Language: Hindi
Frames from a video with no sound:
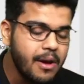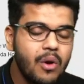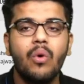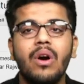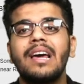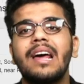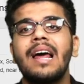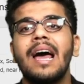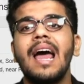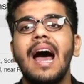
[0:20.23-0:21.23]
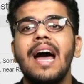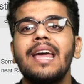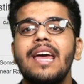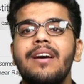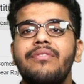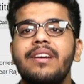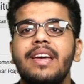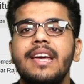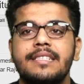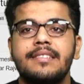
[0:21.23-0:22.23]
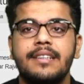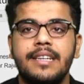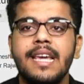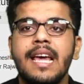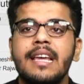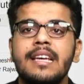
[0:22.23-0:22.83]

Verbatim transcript: गूगल करना है आई ठीक है